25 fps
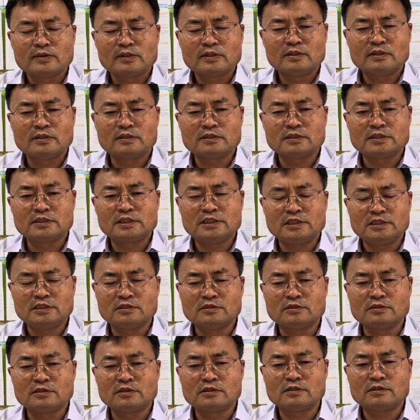어,
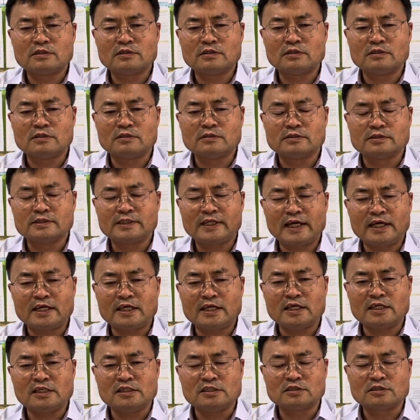기존 어,
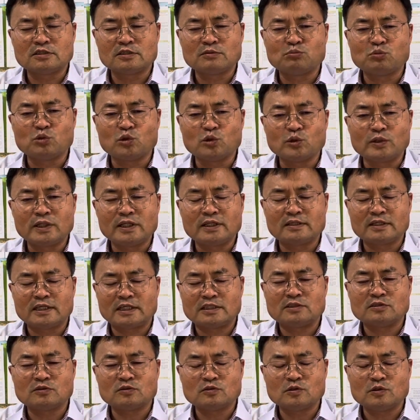세계의 어떤 모델을
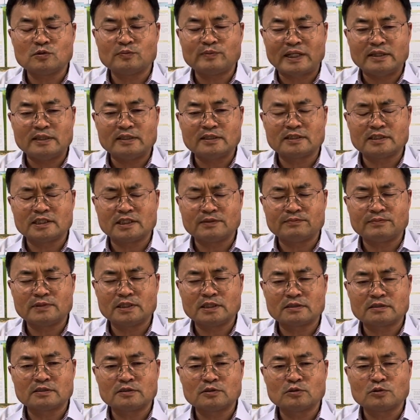가지고 만들게 됩니다.
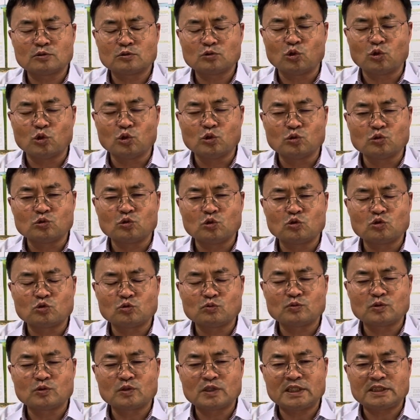그래서
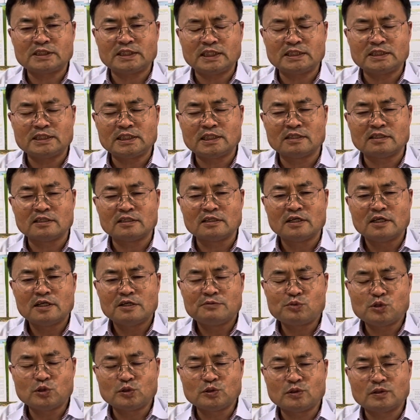고용노동부가 제시한
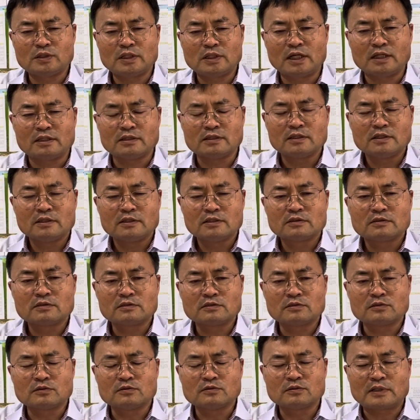표준안
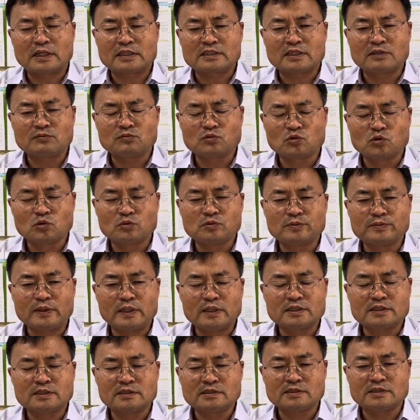그리고 강남
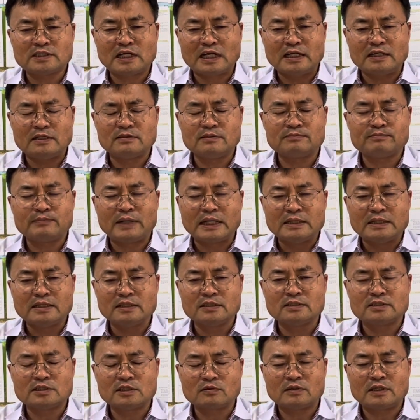노무에서 잘
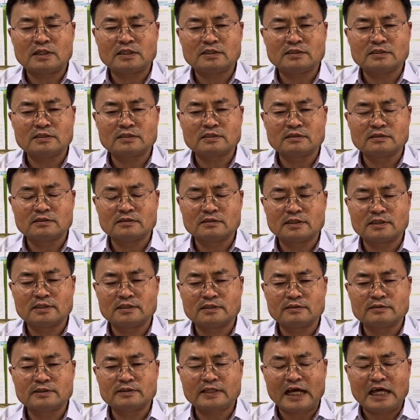만들었다고 하는 그런
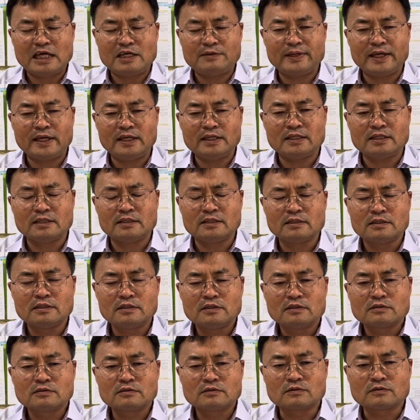타입 A
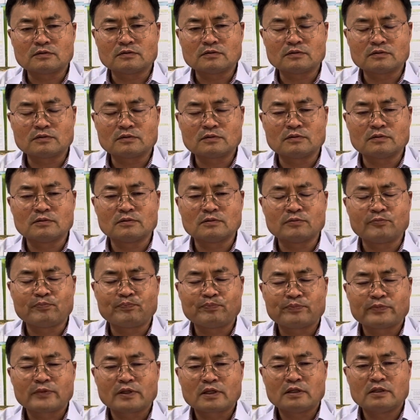그리고 또
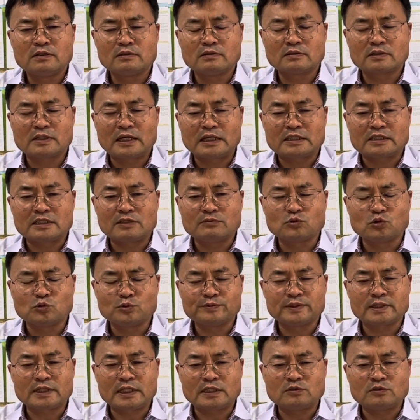어,
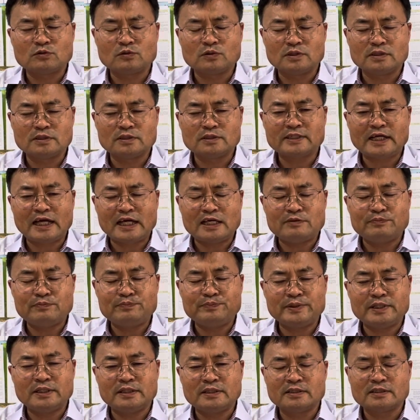강남노금을 가지고 있는 타입
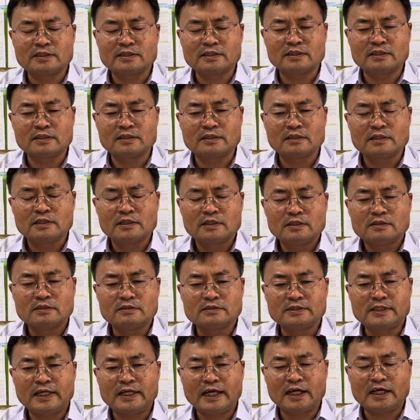비 이렇게 어,
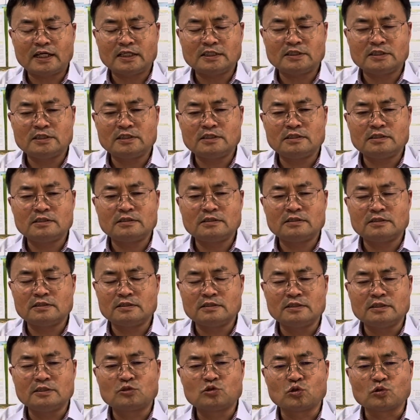세 가지의
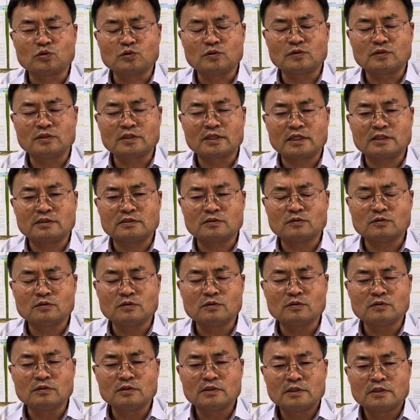종류를
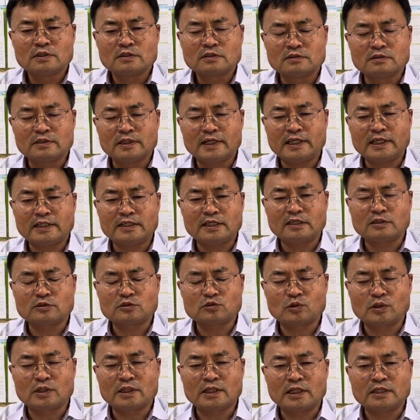가지고 그 해당
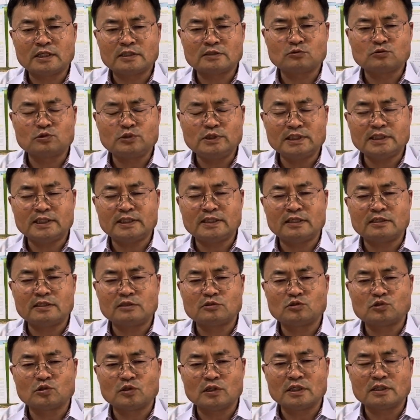조항 한 90개 되는
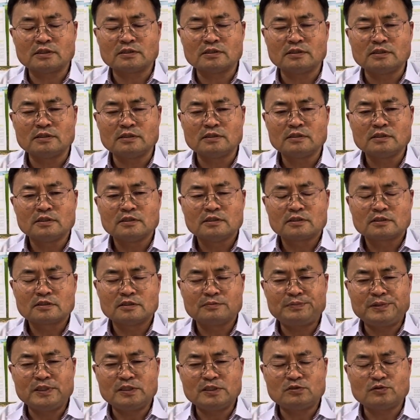조항을 그
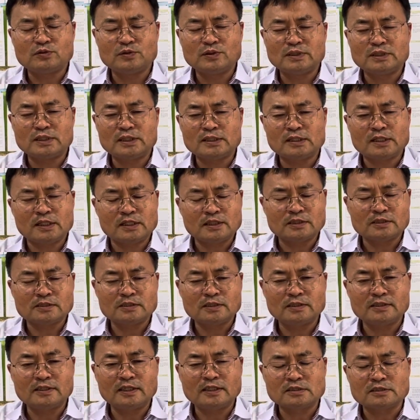필수 기재사항,
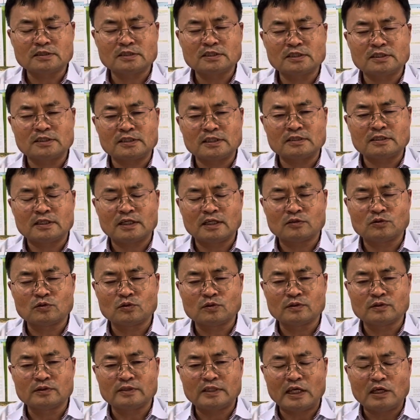선택적 기재사항
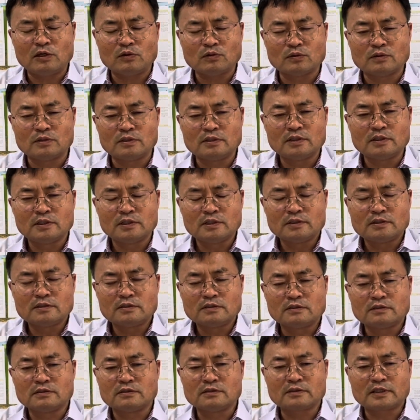이런 내용을
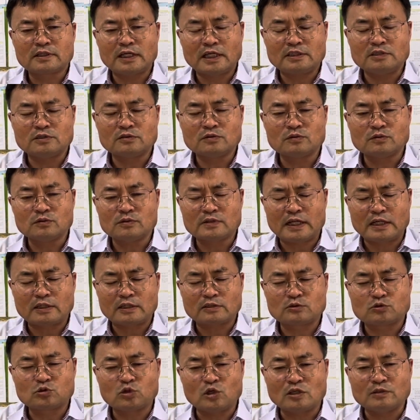어, 가지고
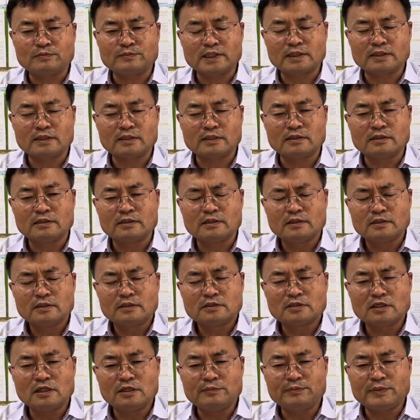각 조항마다
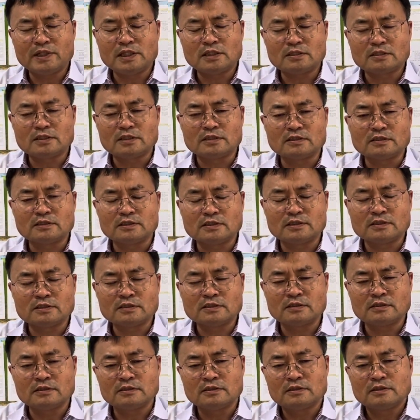설명을
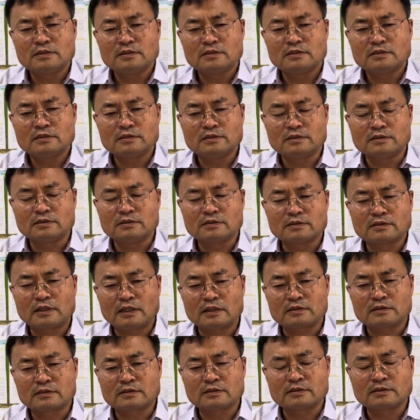곁들여서 어,
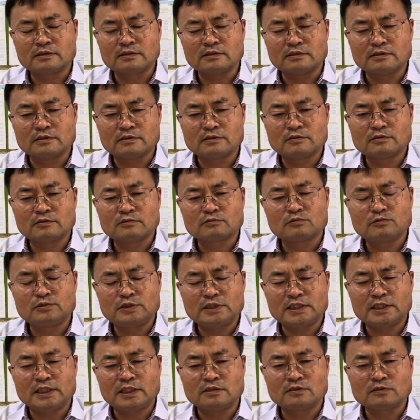각 그
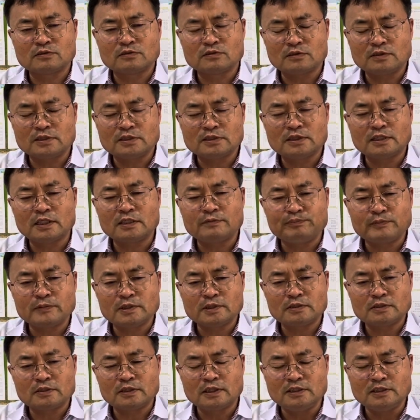90개 정도를 선,
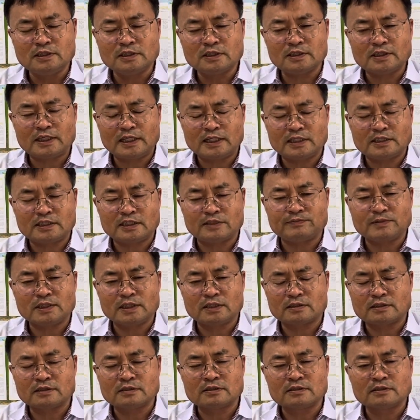선정을 하게 됩니다.
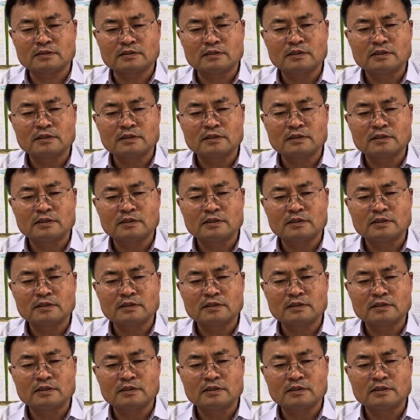그래서